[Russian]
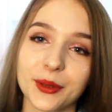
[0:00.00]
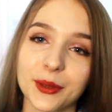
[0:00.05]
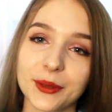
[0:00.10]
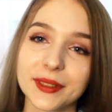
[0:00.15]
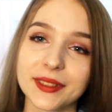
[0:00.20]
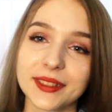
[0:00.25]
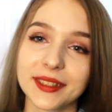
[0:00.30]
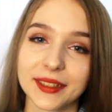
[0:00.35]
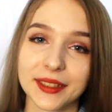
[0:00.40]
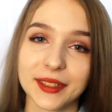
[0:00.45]

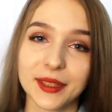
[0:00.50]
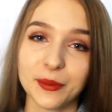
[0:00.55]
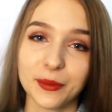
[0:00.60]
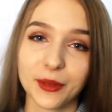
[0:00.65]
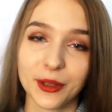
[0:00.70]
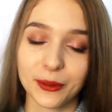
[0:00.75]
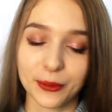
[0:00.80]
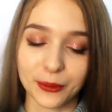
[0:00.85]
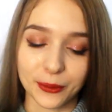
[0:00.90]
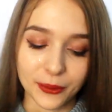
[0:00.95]
просто не
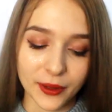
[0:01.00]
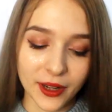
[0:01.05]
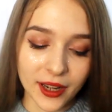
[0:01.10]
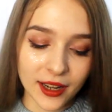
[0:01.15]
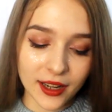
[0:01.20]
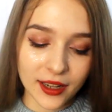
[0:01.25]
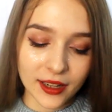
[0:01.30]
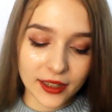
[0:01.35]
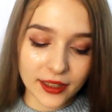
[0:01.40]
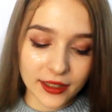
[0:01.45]
могу.
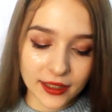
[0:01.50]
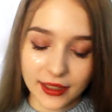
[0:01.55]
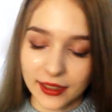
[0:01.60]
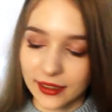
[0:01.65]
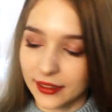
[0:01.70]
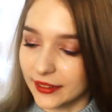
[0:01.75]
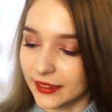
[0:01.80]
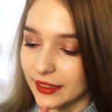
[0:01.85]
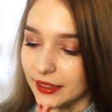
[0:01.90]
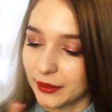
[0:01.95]

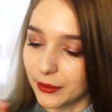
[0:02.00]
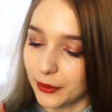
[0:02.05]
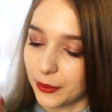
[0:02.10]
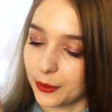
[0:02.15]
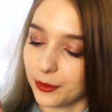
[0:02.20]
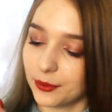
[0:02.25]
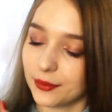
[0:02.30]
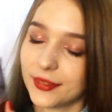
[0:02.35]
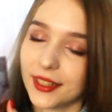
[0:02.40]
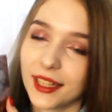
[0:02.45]
И здесь вот
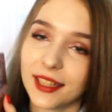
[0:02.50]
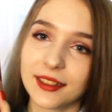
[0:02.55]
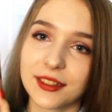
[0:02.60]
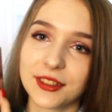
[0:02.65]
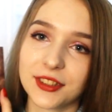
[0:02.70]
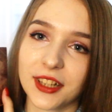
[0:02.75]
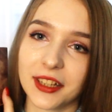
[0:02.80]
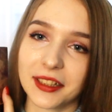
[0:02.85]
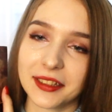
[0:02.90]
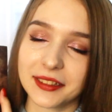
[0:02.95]
третья
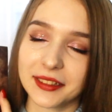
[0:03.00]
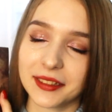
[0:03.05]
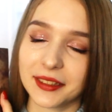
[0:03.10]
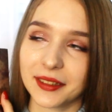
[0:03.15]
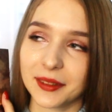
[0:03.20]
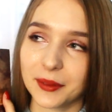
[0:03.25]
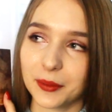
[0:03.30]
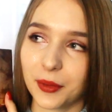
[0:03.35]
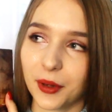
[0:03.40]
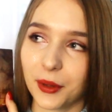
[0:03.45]
часть,
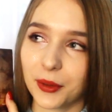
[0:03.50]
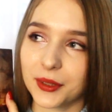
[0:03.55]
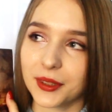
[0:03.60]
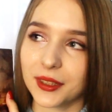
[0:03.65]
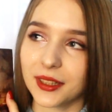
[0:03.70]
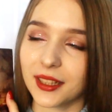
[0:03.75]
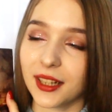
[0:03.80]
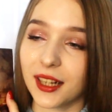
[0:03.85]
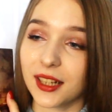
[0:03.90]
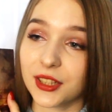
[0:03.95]

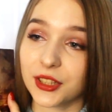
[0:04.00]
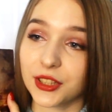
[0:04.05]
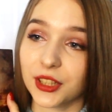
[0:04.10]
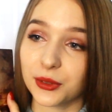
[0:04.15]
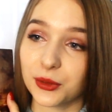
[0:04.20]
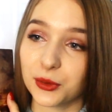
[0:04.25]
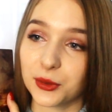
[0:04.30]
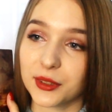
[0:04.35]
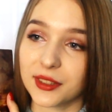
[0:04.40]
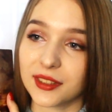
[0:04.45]
просто как же
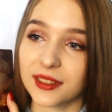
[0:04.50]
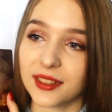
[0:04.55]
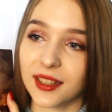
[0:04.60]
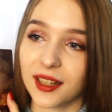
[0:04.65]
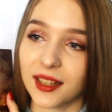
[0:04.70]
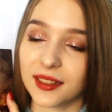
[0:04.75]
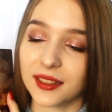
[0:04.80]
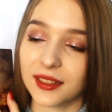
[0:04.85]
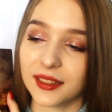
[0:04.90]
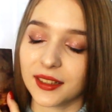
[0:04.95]
это
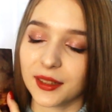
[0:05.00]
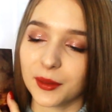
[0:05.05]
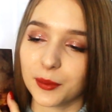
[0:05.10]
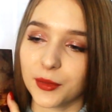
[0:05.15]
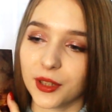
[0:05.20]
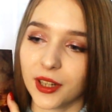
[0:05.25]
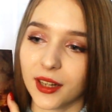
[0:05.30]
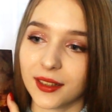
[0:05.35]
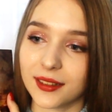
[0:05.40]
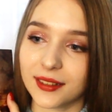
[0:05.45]
трудало
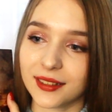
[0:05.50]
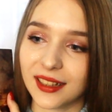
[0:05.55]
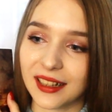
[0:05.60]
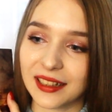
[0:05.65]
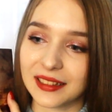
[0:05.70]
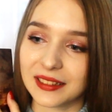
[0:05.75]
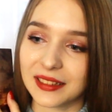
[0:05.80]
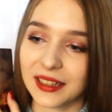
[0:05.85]
ребята.